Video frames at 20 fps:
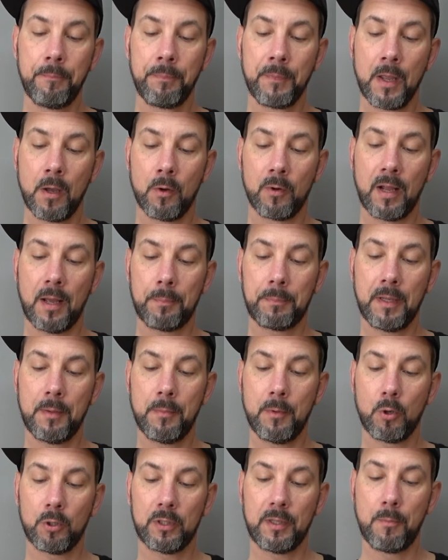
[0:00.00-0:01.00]
Und dann habt ihr
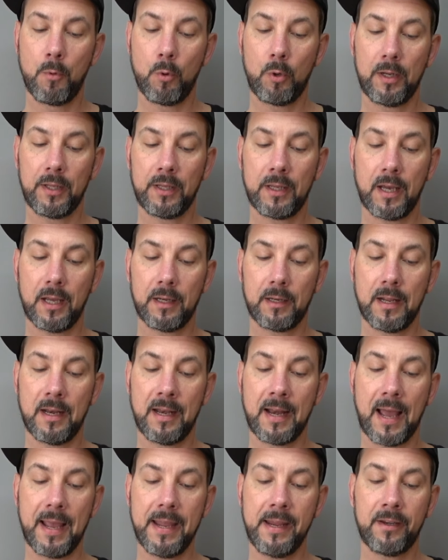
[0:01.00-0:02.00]
immer noch die Möglichkeit,
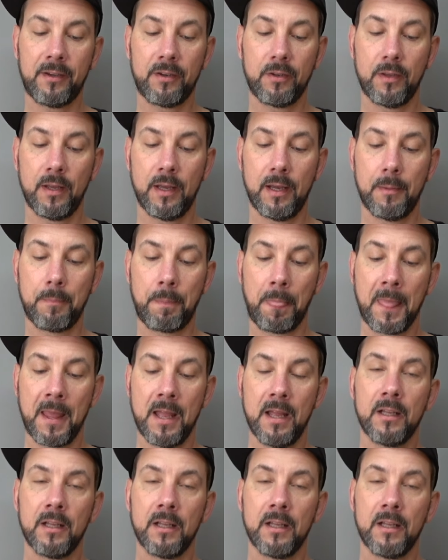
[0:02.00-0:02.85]
leicht ähm,